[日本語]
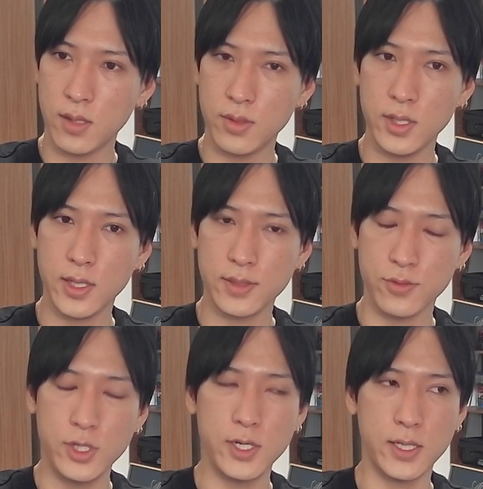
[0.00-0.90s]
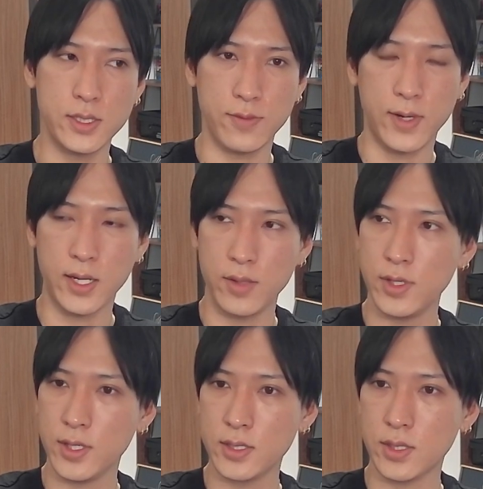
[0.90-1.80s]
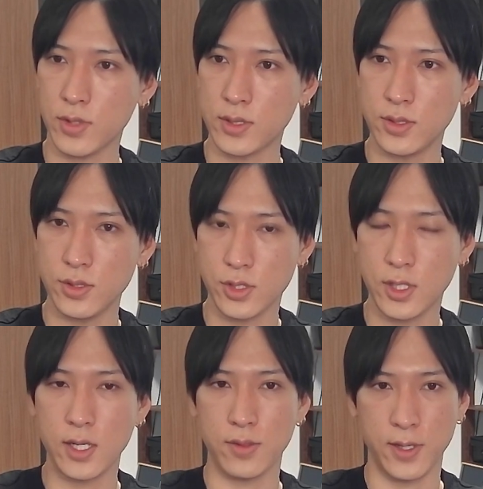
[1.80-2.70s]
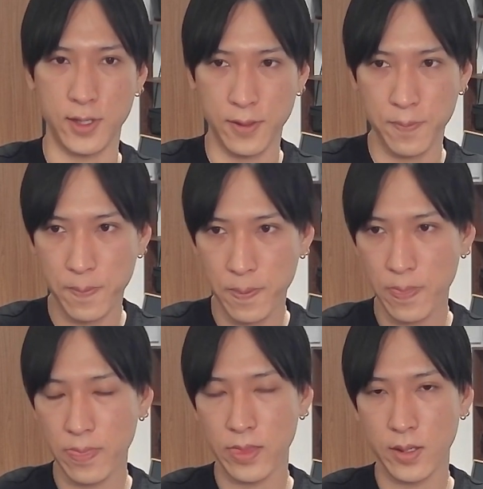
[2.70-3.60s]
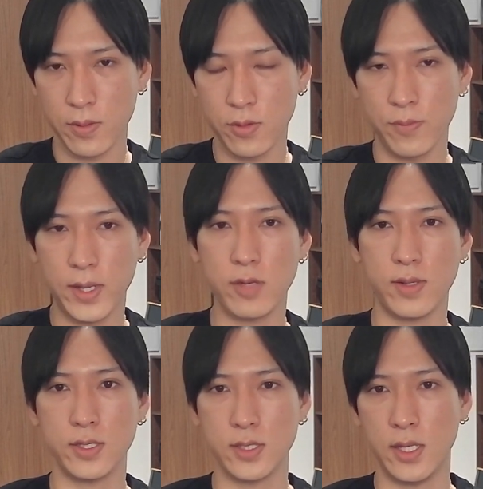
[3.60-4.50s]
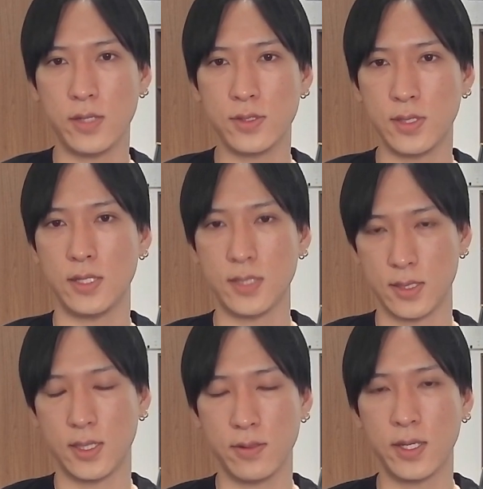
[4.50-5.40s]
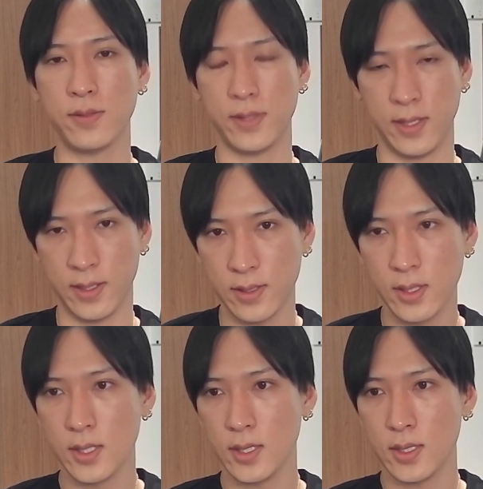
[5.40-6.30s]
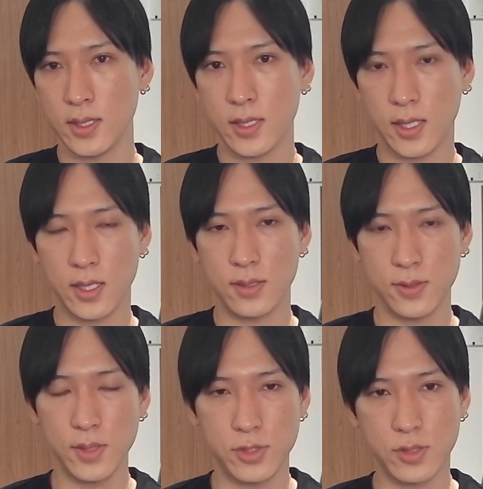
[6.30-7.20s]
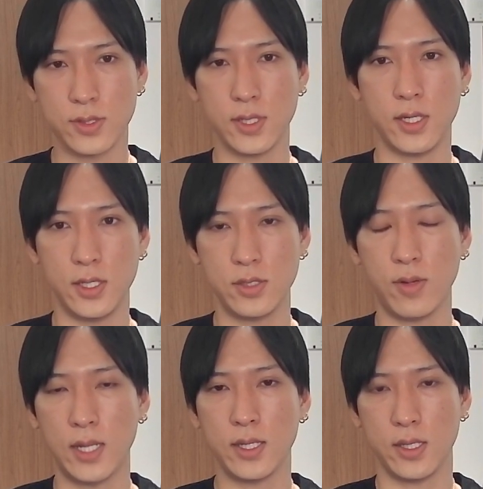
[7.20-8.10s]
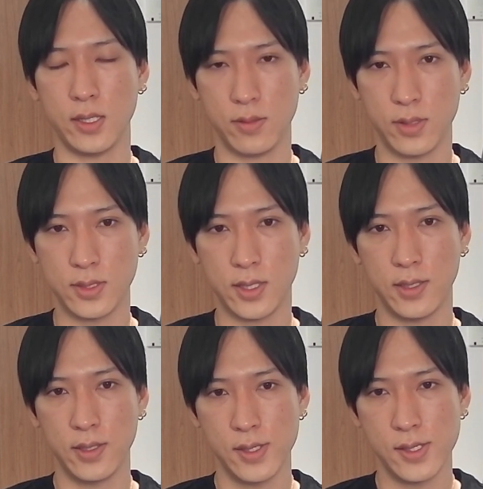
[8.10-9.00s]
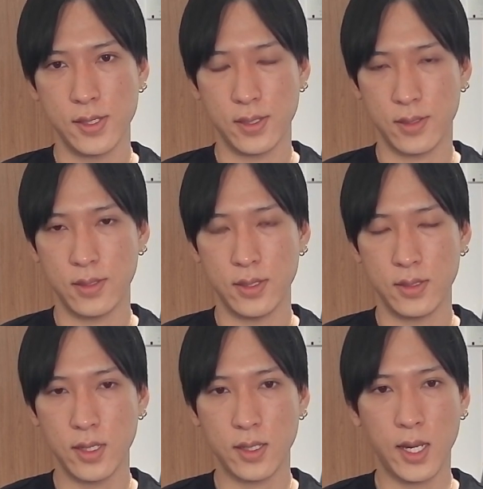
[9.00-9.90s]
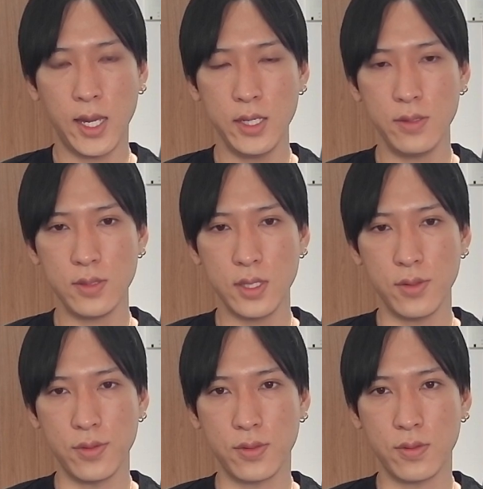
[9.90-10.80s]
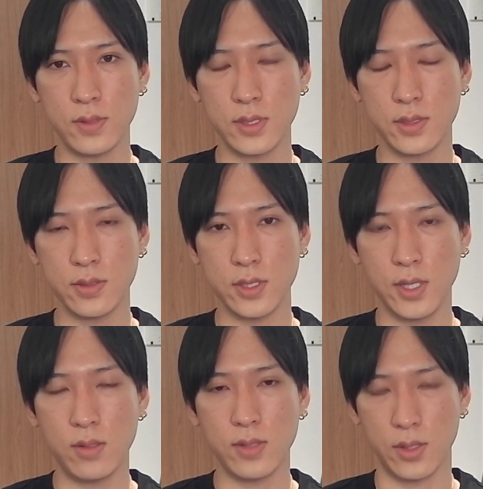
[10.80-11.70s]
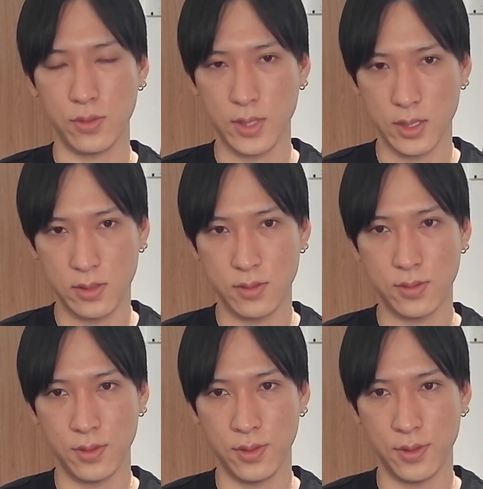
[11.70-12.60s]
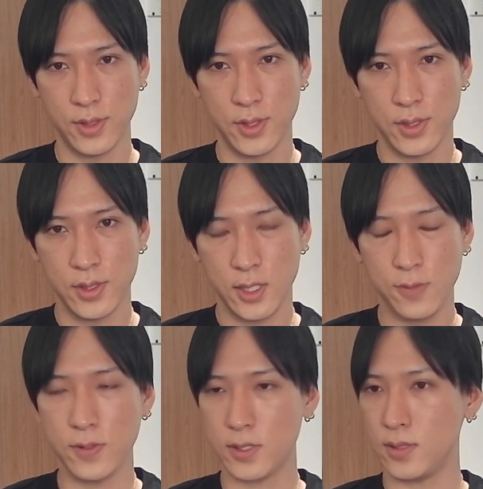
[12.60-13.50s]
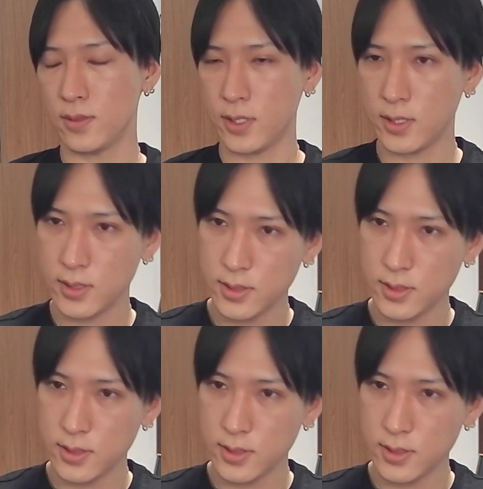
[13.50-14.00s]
売りに関し売りに関しては、空売りに関しては僕は推奨してないので、この場ではですね、値崩れさせたくないので、はい、あの、それはもう自己責任、自己判断でやってください。はい。ただ、買いの手をここですぐ入れるかどうかっていうと、if ですよね。